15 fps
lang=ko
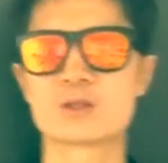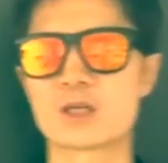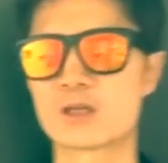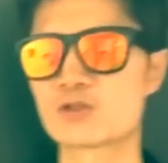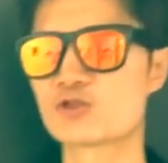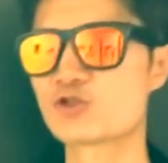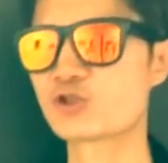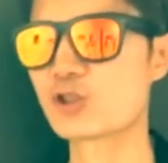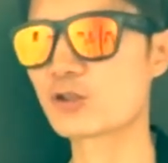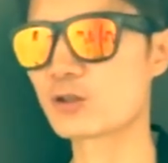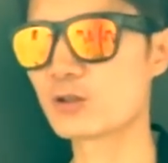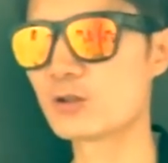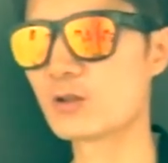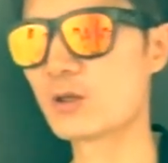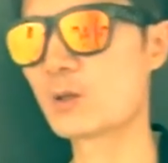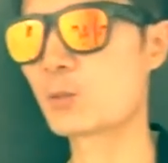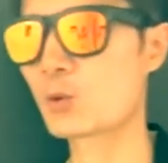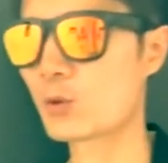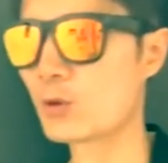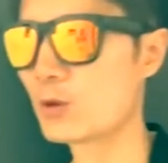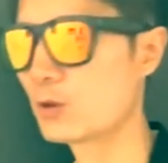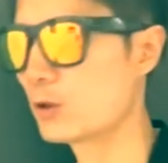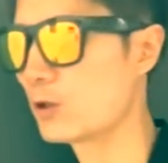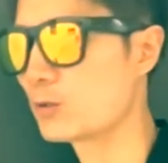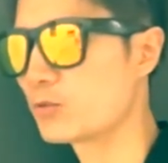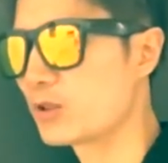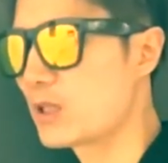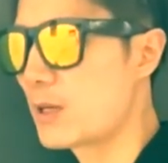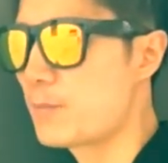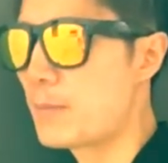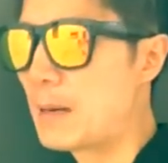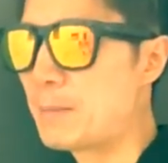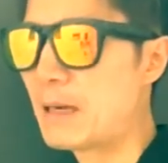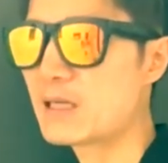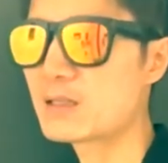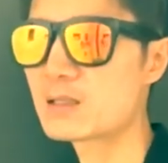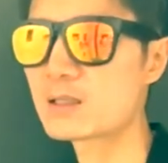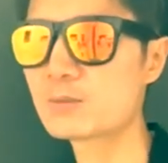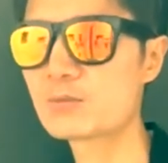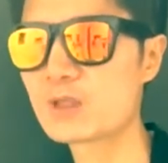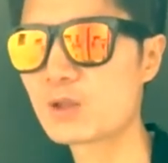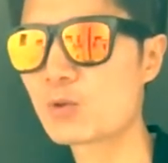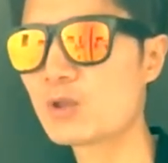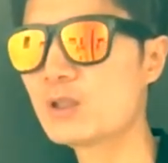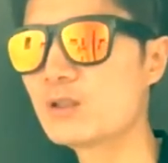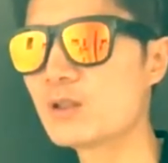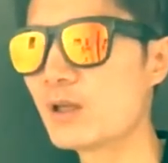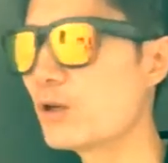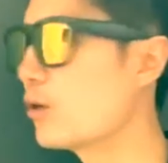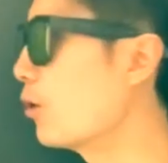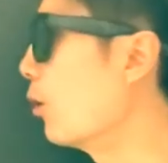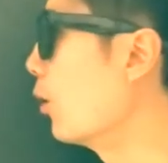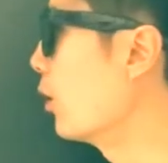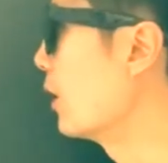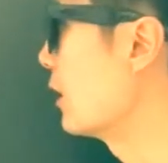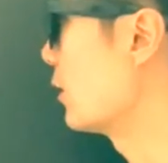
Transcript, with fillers: 제가 추적을 해본 거 여러분께 말씀드리고 있는데요.